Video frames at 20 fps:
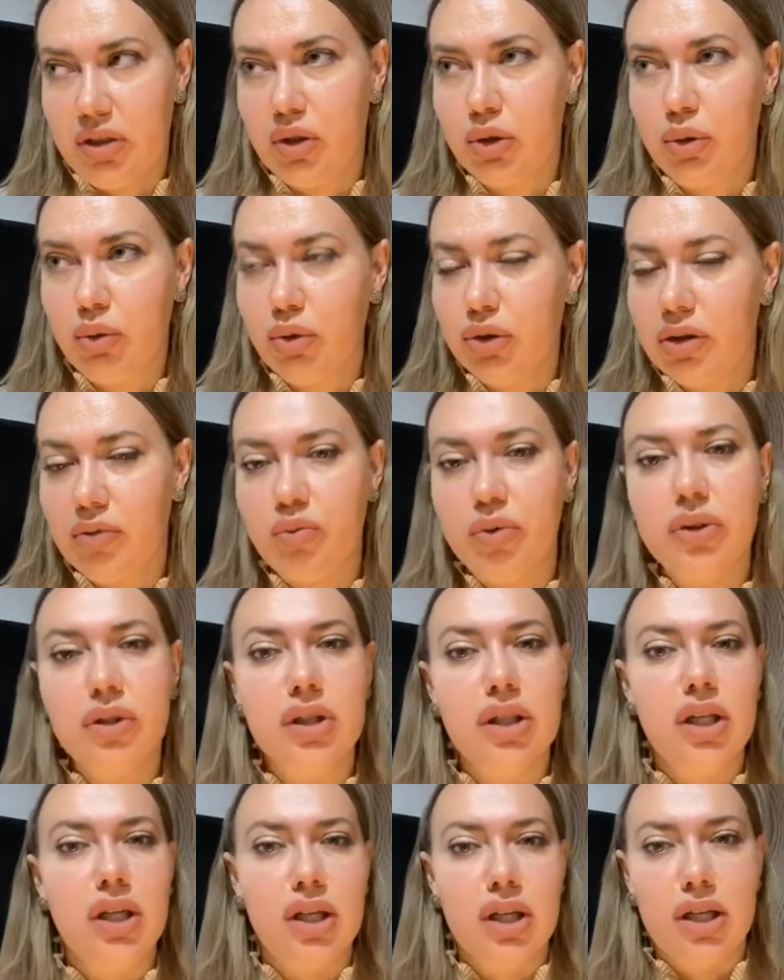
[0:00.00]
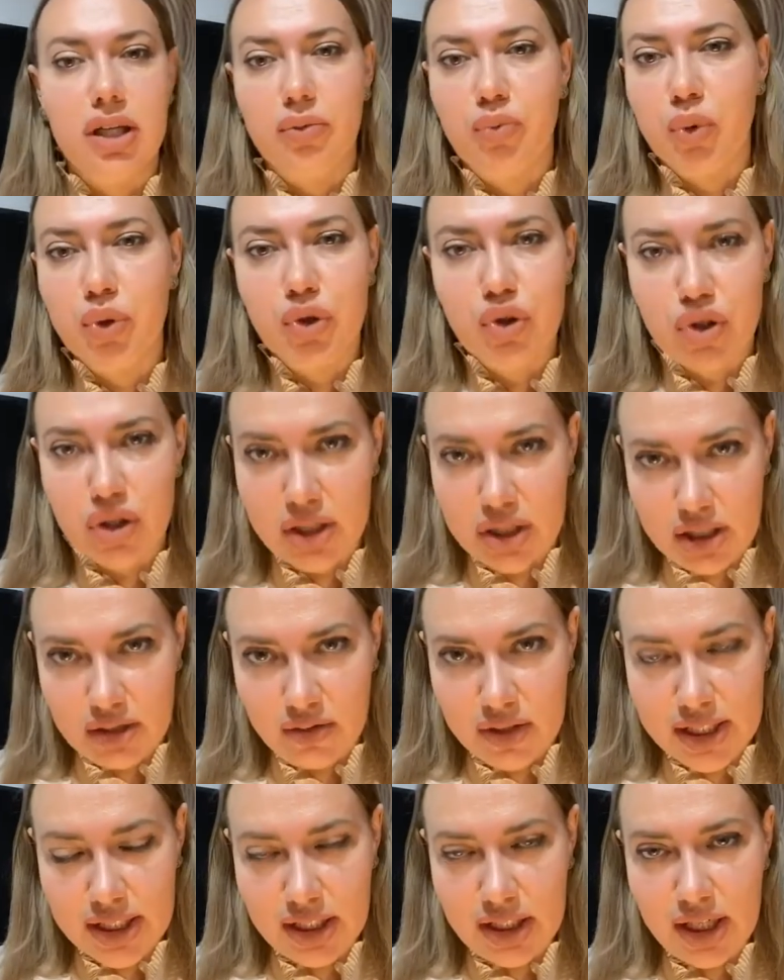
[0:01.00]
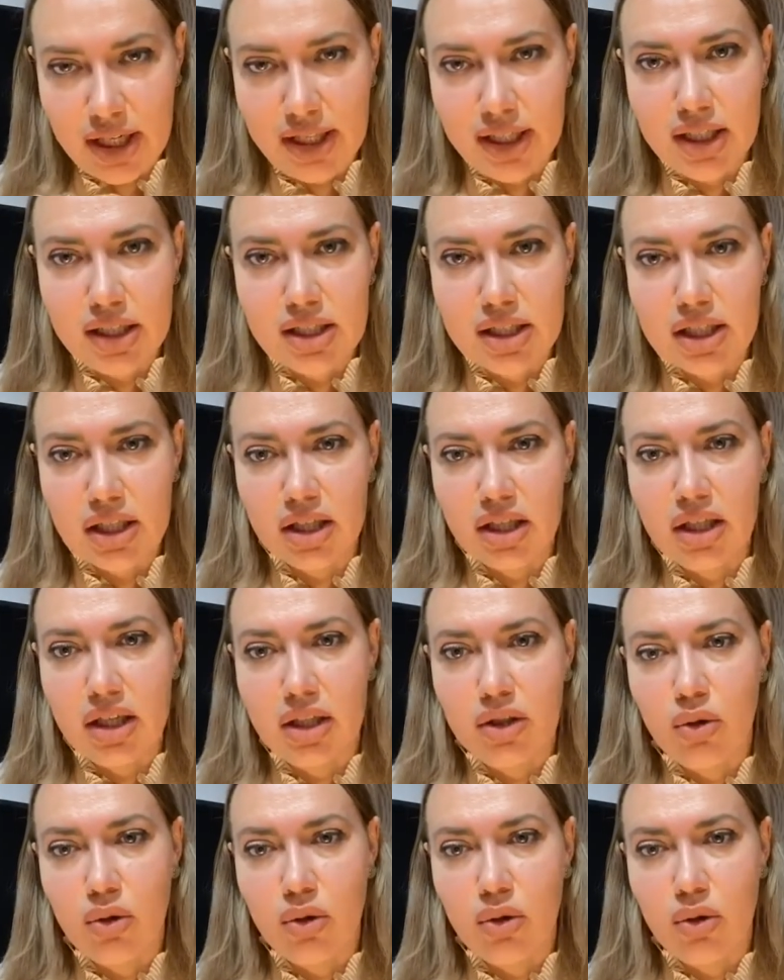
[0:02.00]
кто-то был путешествовал за границей,